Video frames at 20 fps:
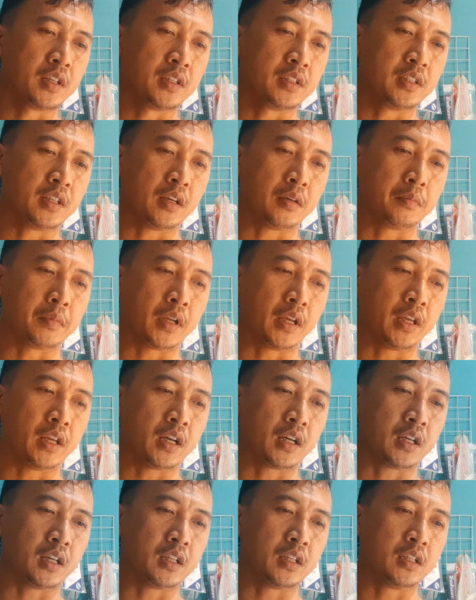yang
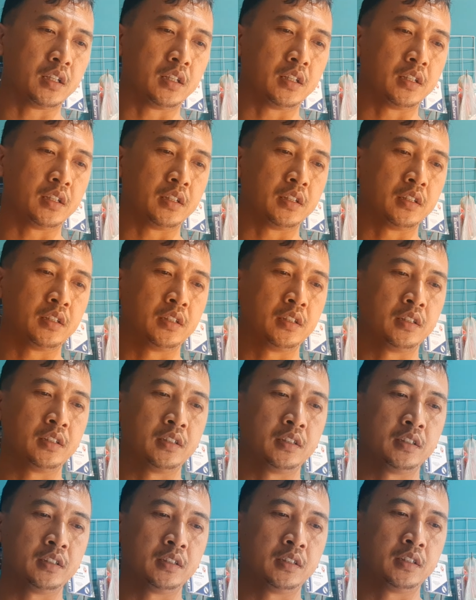merayakan
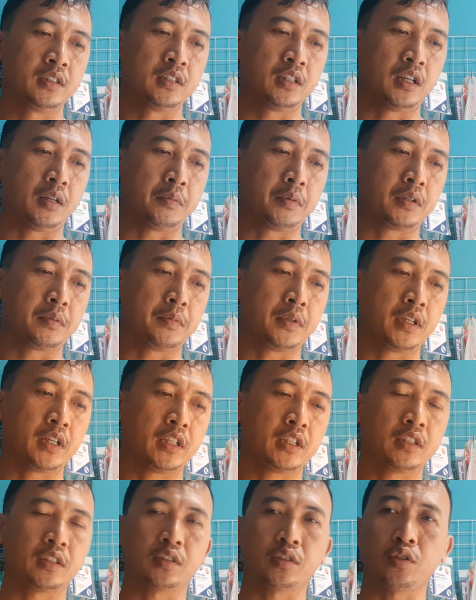apa
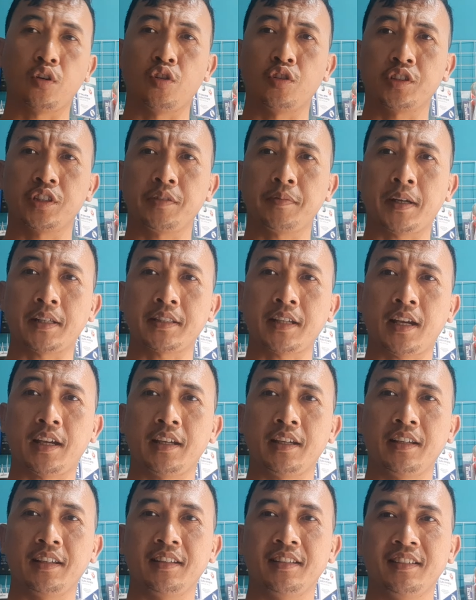kemarin kongsi
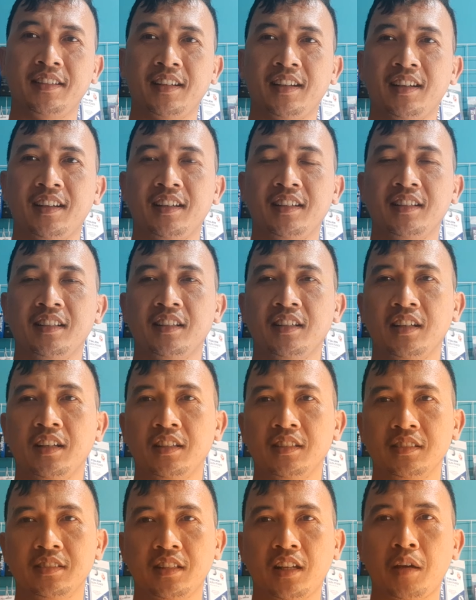pacai ya
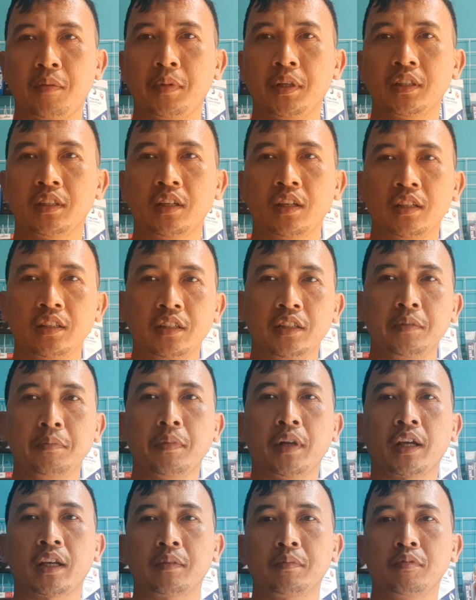selamat hari
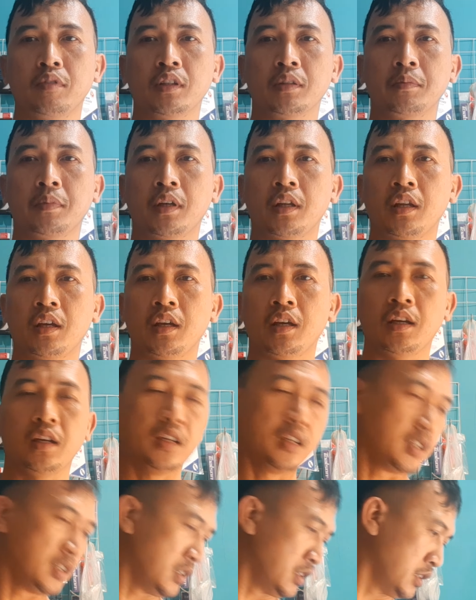imlek buat para
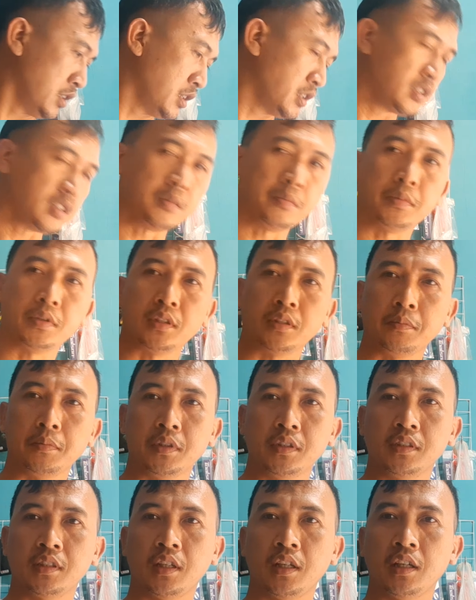
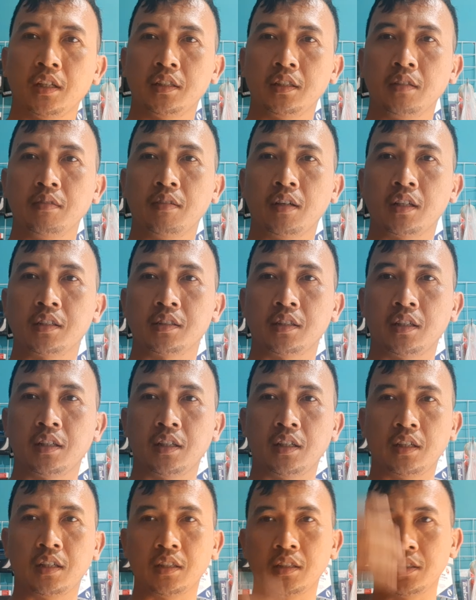teman-teman saya di luar
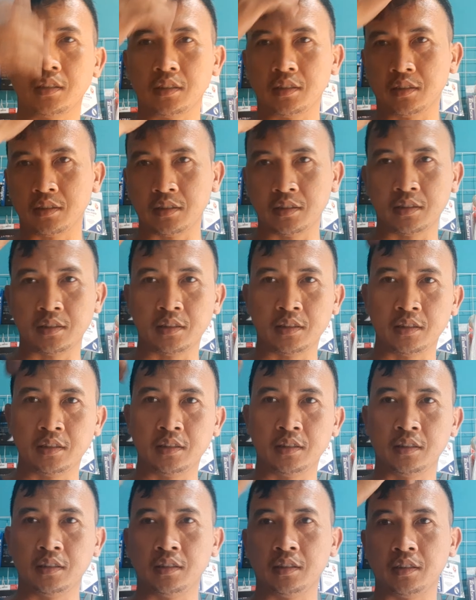sana
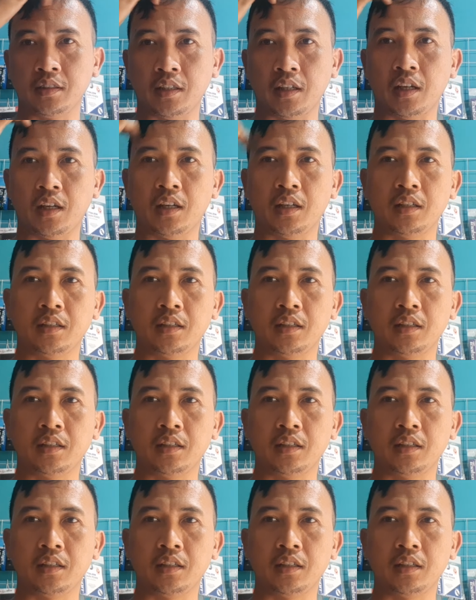ya